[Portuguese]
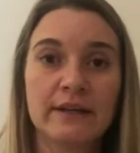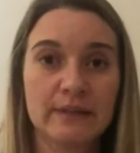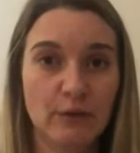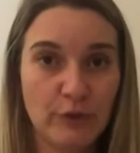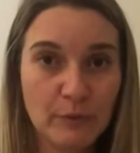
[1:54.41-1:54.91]

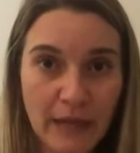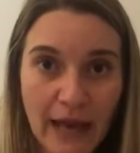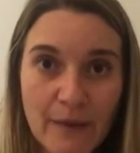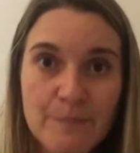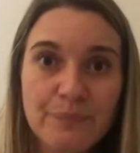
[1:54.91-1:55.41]
Então, vamos
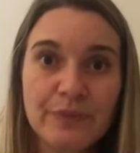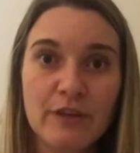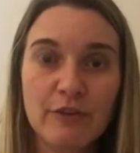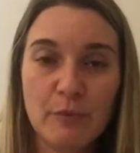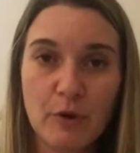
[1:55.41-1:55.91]
lá,
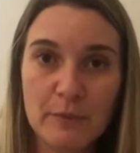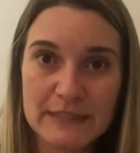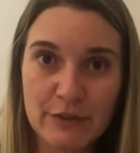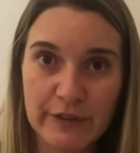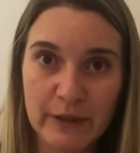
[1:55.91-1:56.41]
vamos
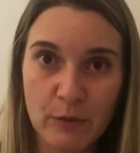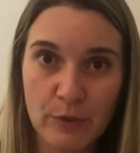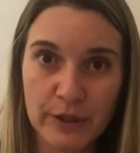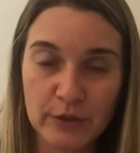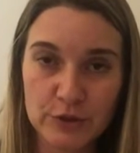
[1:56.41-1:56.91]
começar a falar um
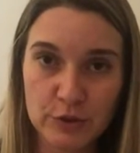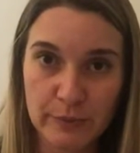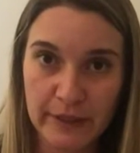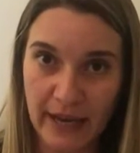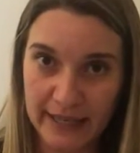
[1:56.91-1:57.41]
pouquinho
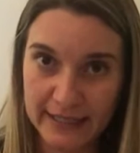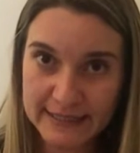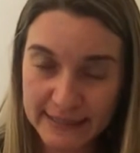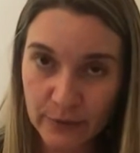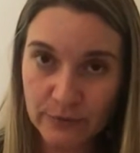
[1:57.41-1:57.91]
sobre a
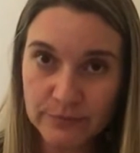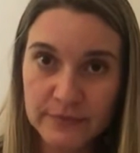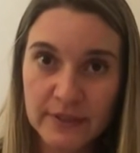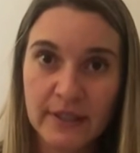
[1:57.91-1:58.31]
questão.